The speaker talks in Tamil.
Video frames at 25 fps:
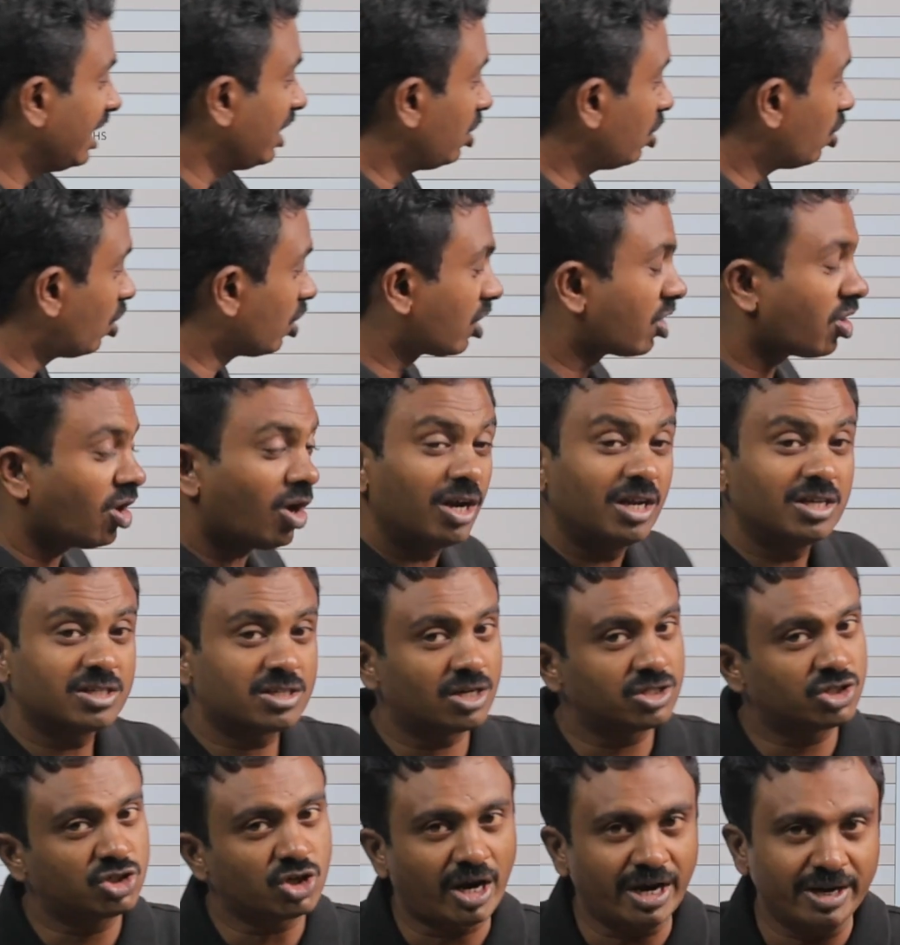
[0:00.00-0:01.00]
இன்னொரு
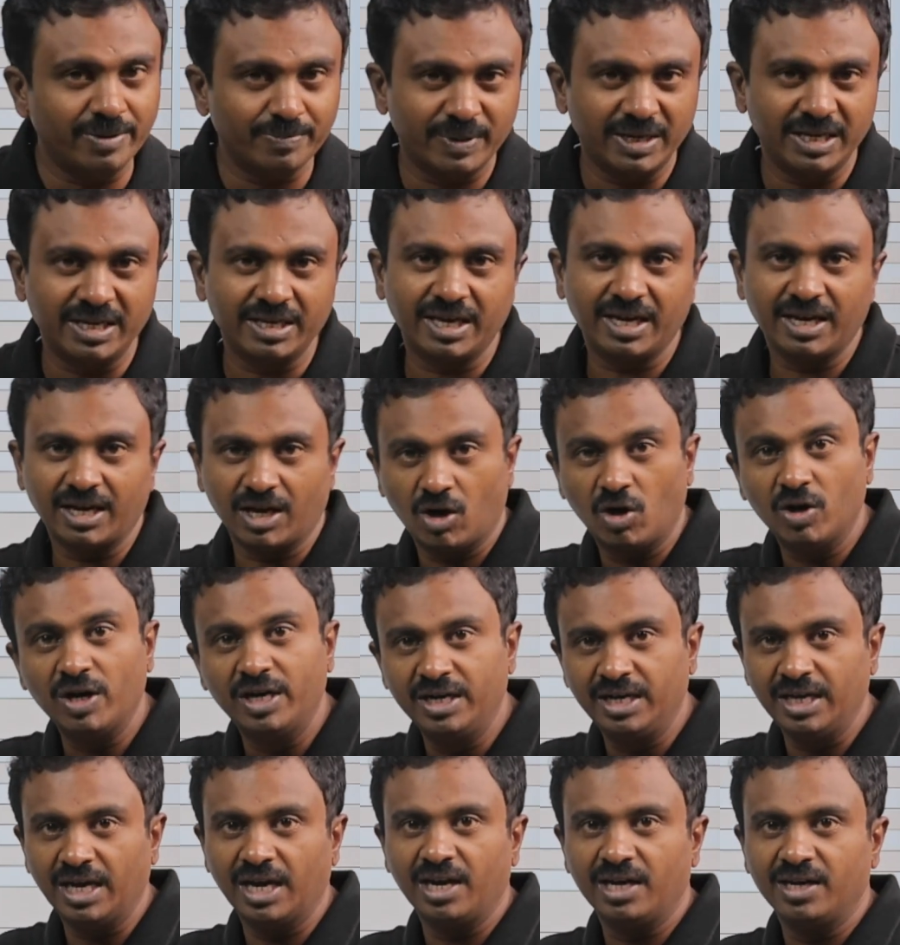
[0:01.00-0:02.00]
காலேஜில் ஜாயின் பண்ணியிருக்கீங்க ஆல்
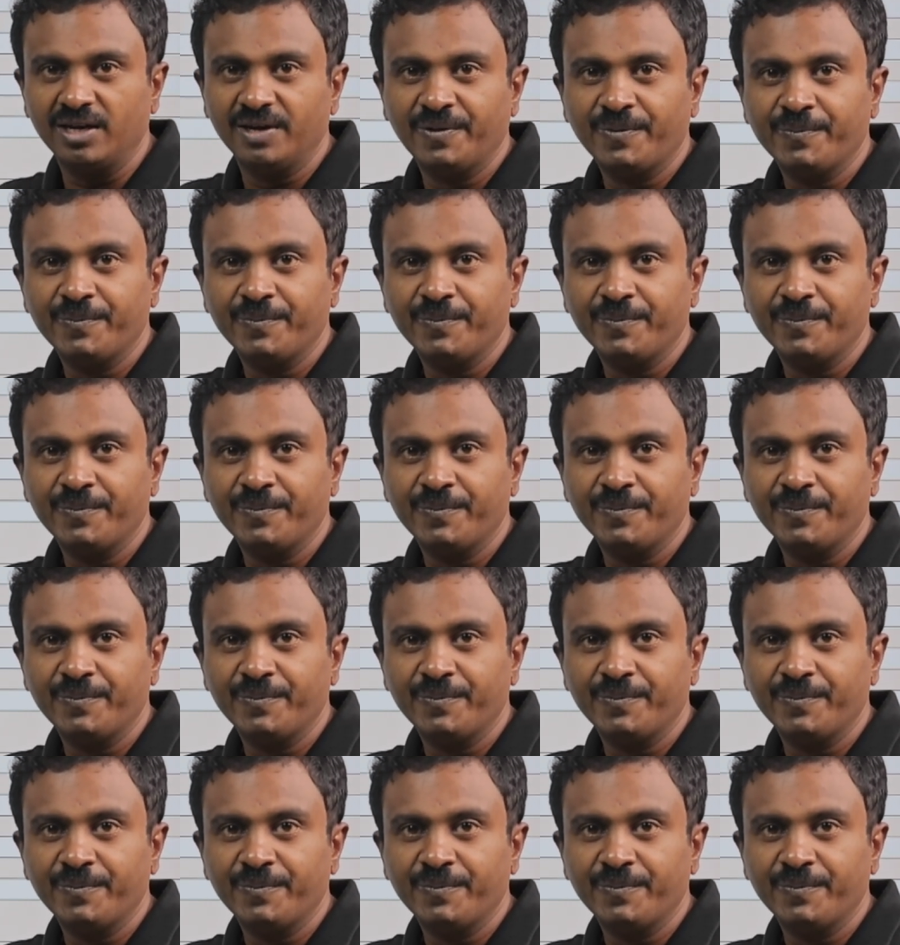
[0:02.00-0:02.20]
இண்டியாவில்